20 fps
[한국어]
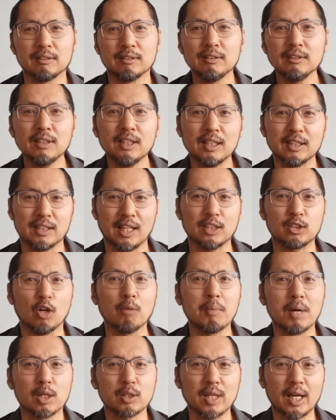응? 나
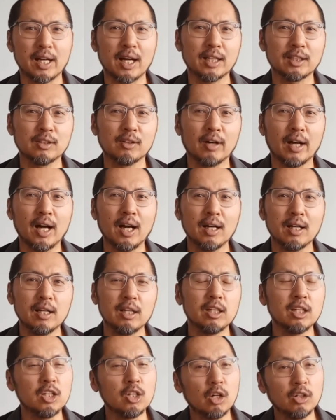정말로 사랑하는 거야?
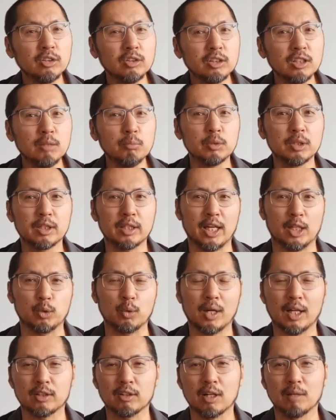이런 질문을
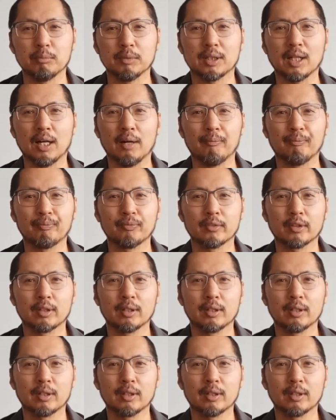계속하더랍니다.